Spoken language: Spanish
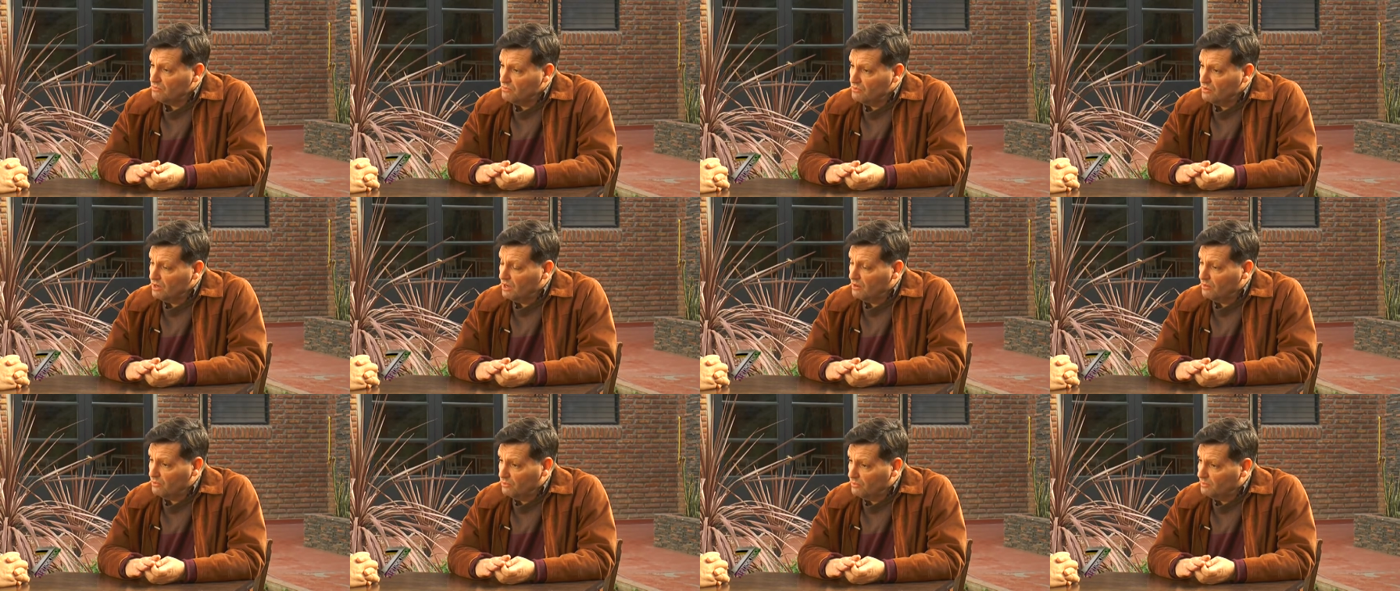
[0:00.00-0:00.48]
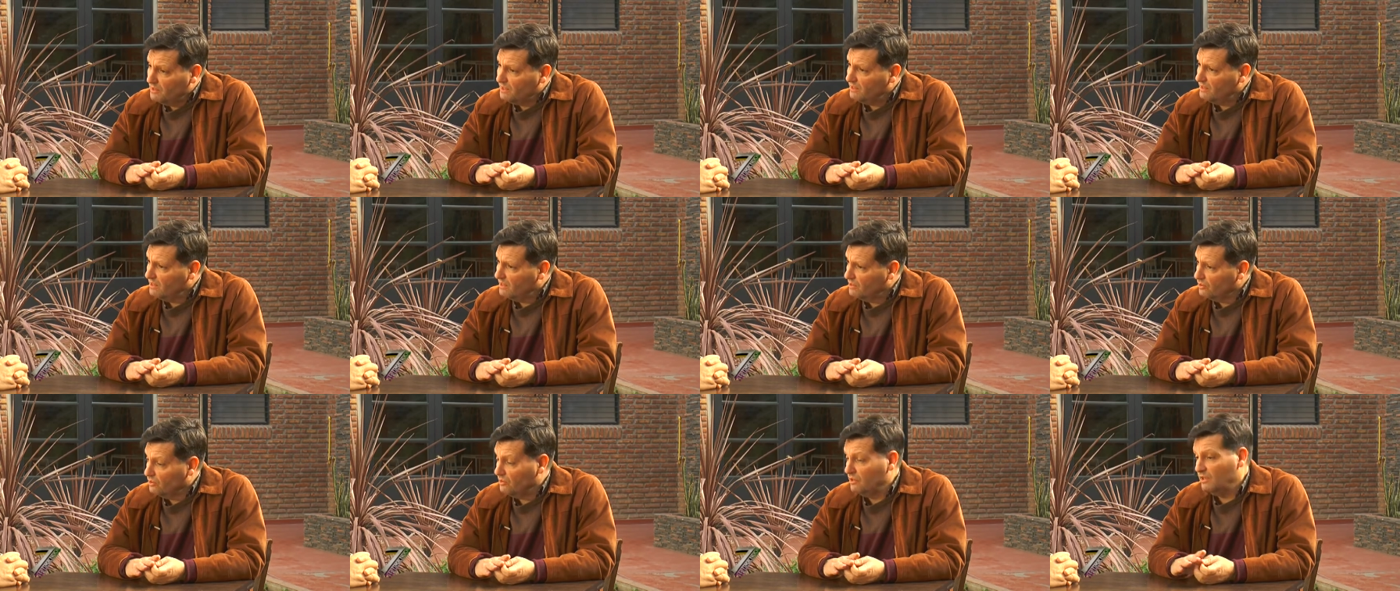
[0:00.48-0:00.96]
la,
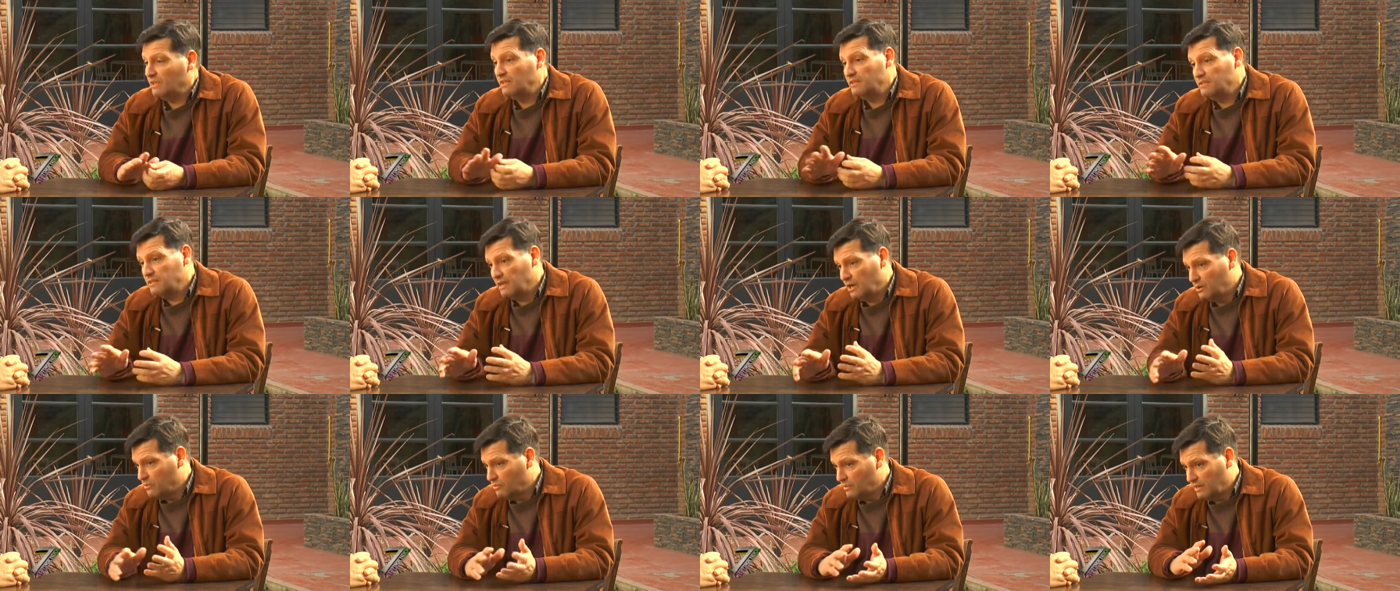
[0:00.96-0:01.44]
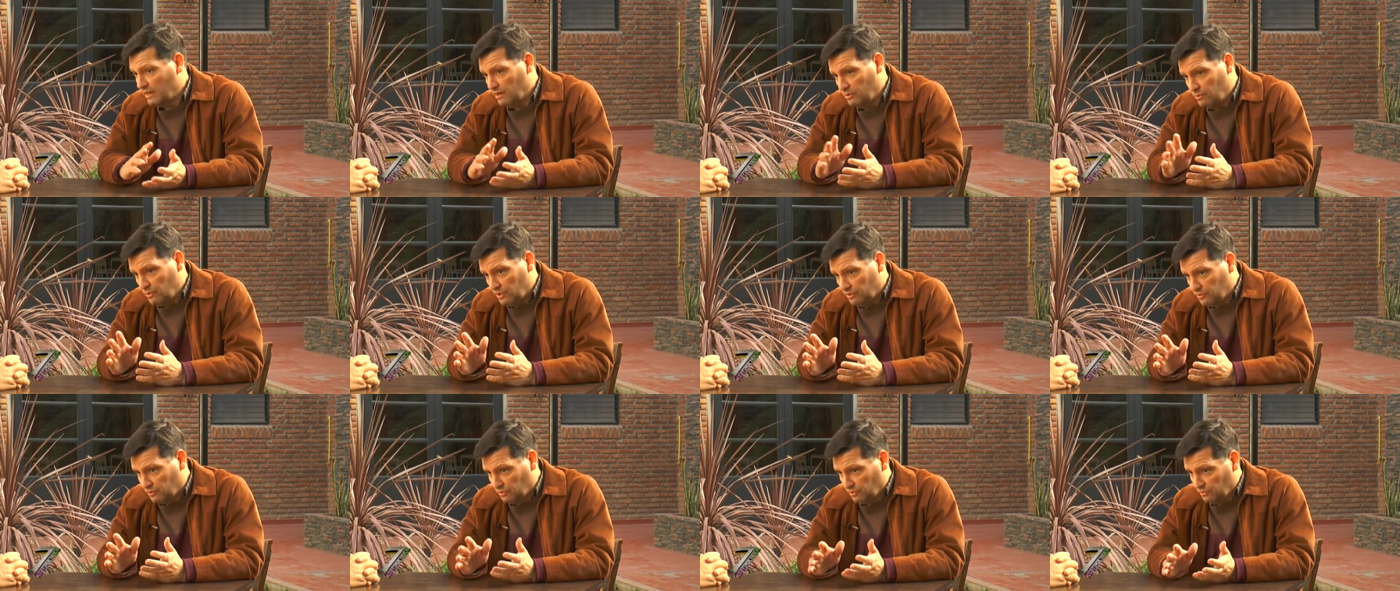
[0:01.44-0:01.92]
verdad que no. Hice alguna
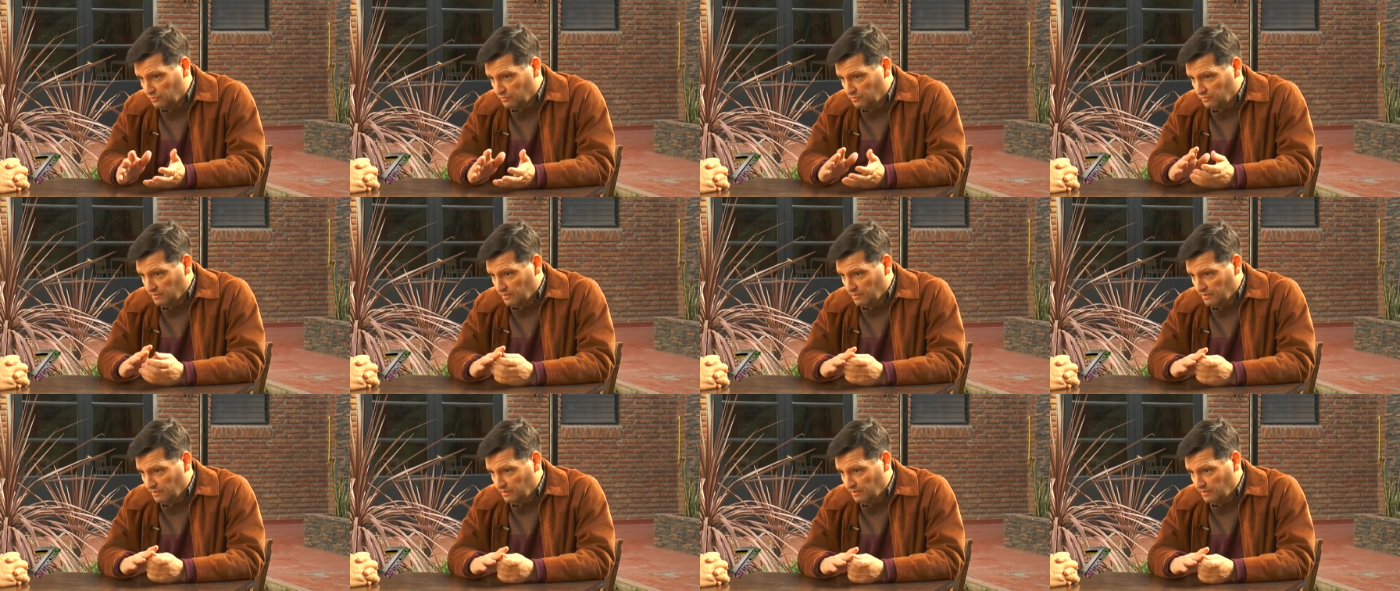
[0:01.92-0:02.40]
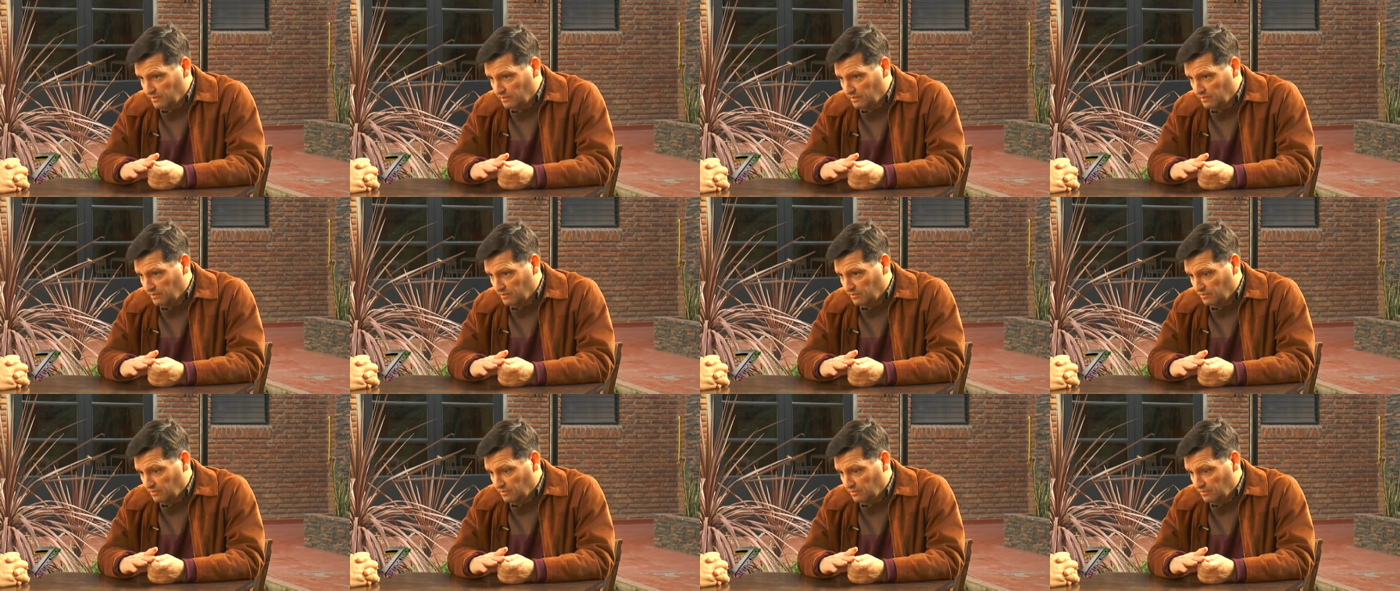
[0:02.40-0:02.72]
cuestión de,